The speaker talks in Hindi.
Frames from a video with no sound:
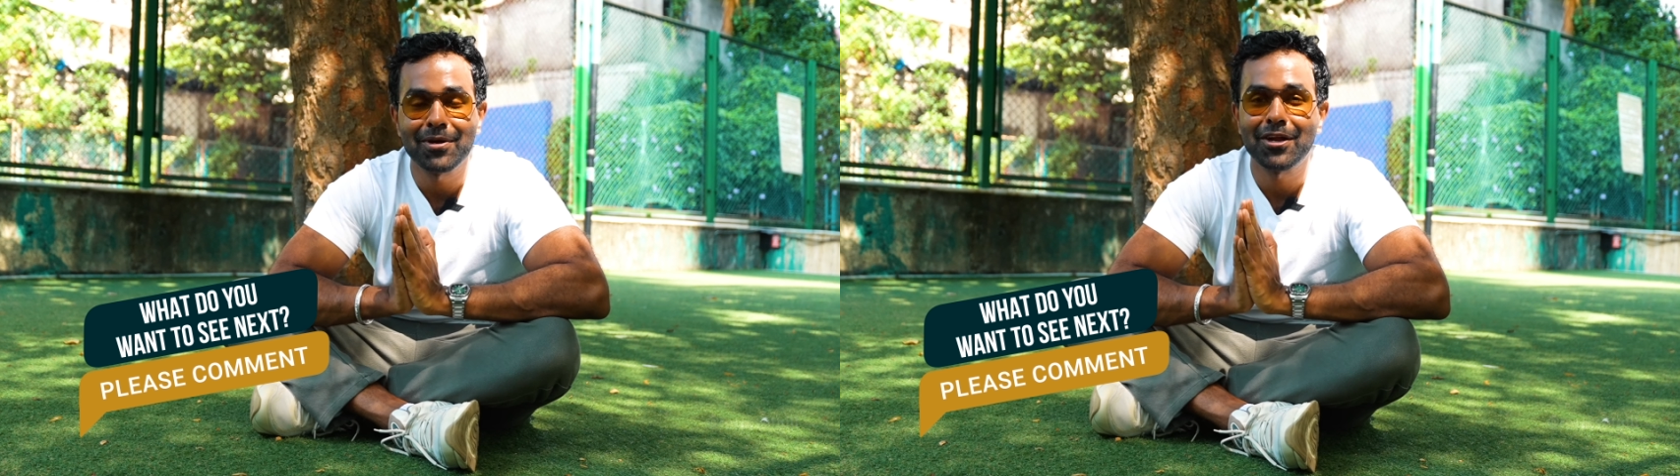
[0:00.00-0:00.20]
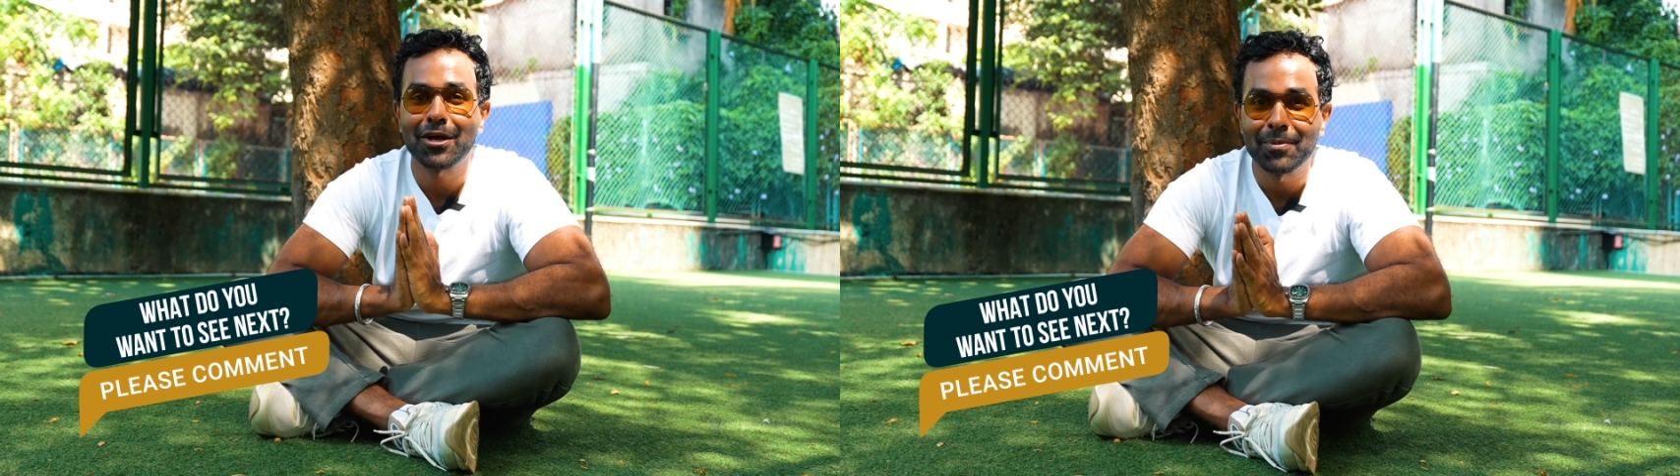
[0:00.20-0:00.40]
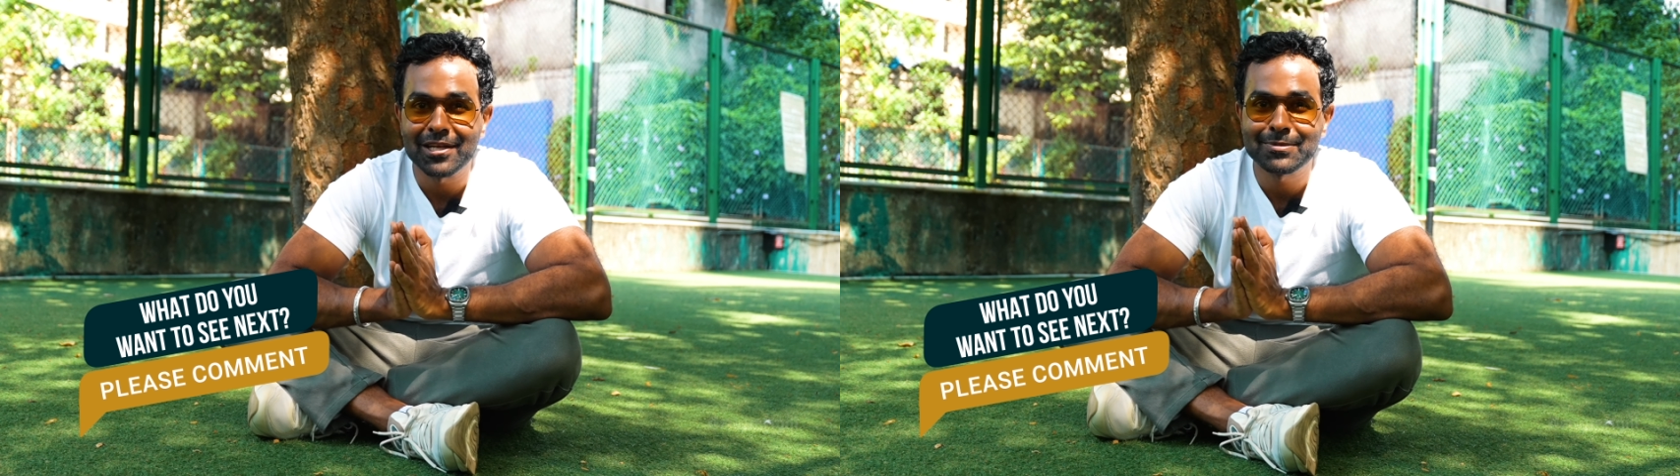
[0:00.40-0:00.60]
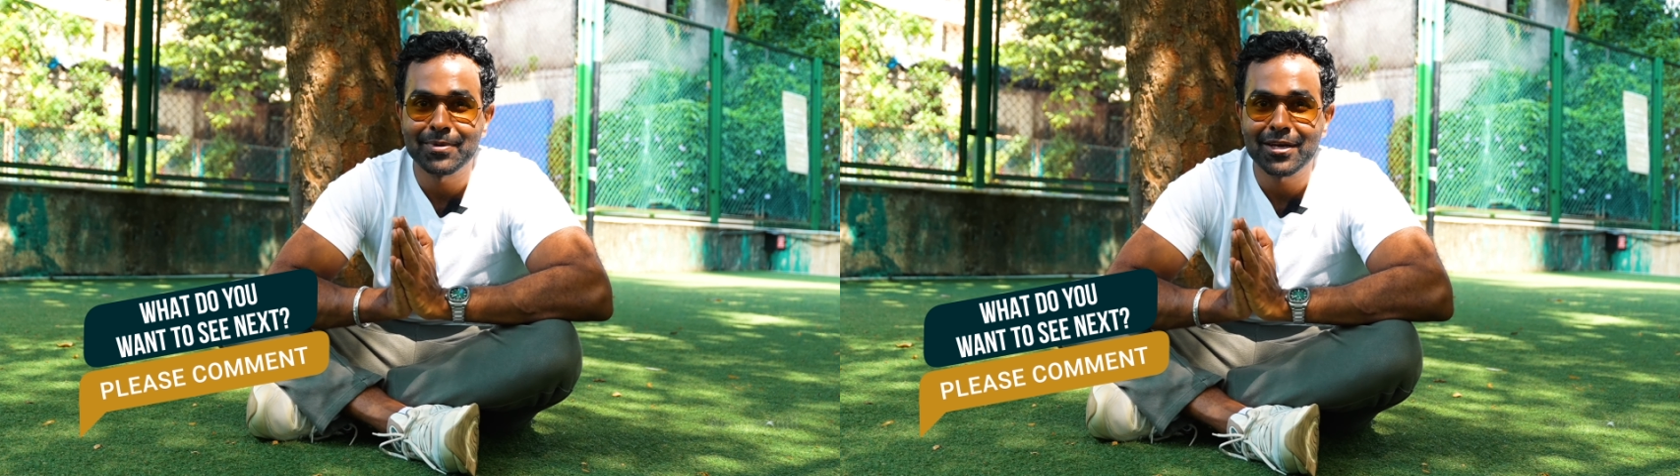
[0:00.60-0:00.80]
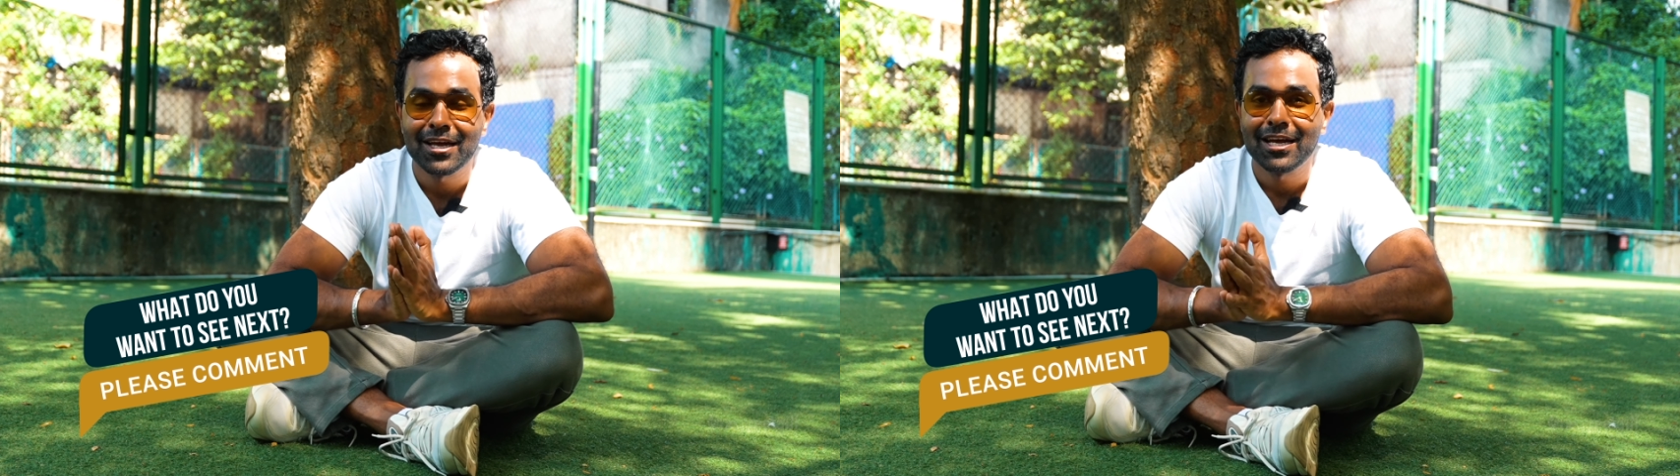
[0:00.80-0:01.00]
मेरे कमेंट्स
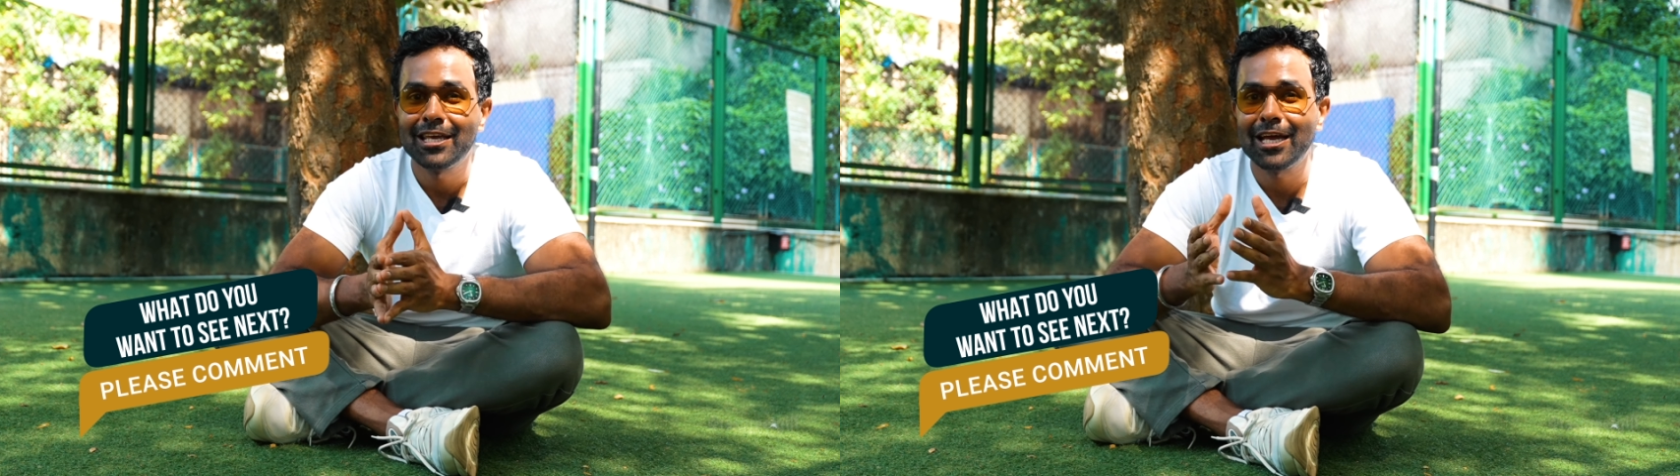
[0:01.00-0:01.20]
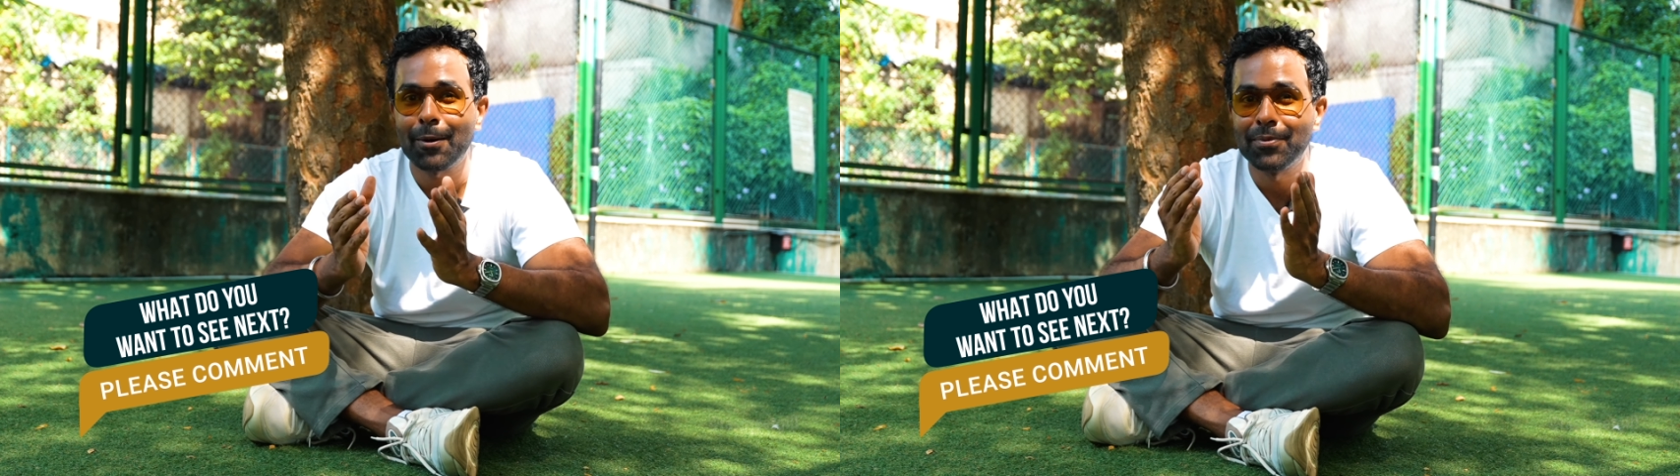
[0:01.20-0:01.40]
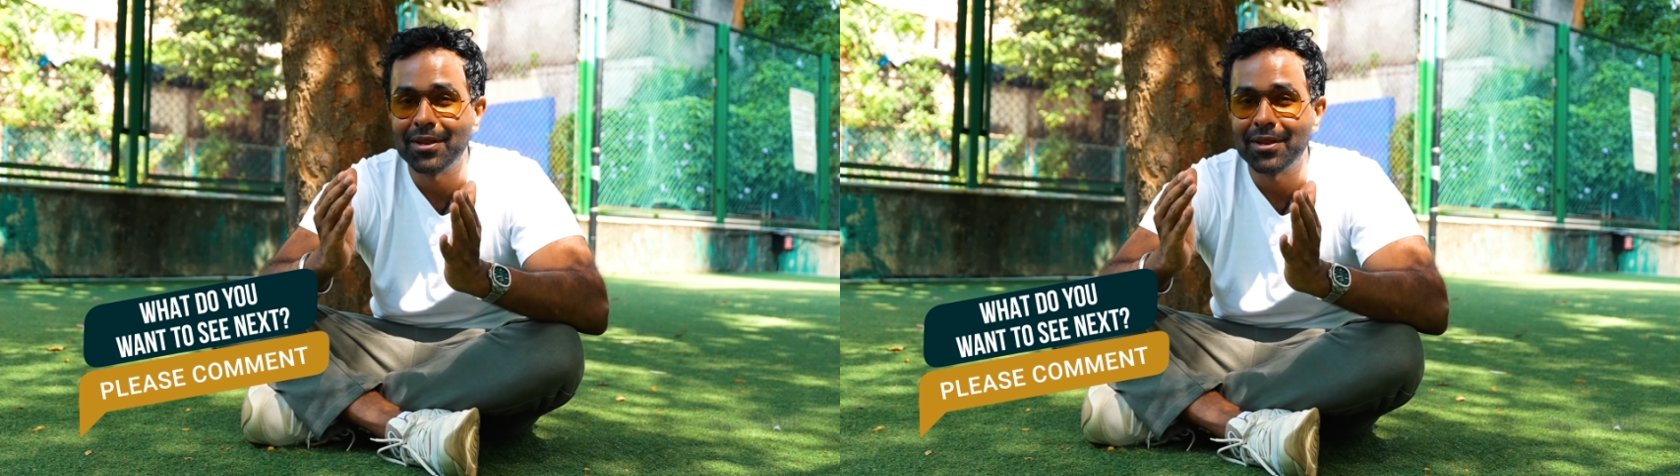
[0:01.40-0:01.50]
में कि आप